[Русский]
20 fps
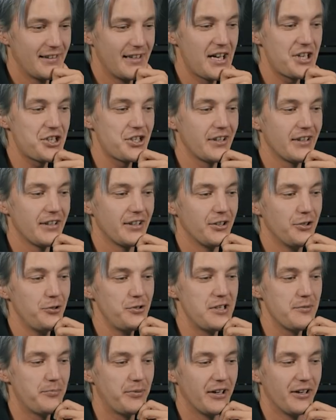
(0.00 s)
Даже,
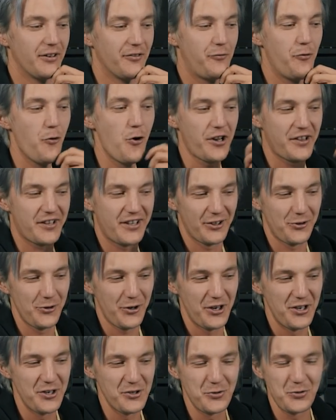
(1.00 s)
ну типа, Ford,
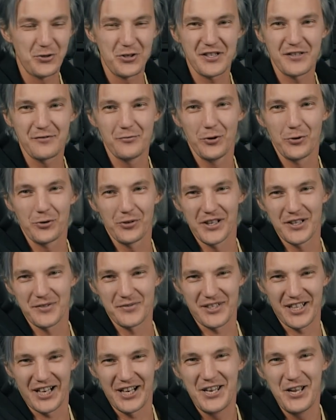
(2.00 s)
который не существует у нас
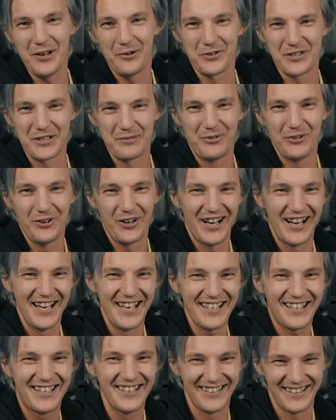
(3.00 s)
в стране уже много
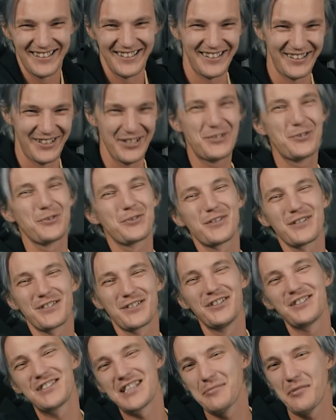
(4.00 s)
лет,
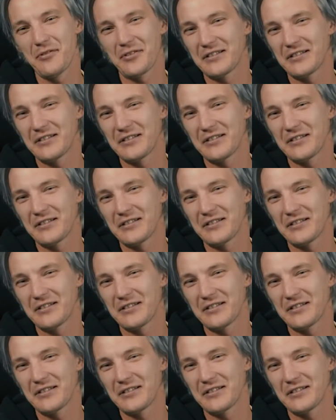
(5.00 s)
1607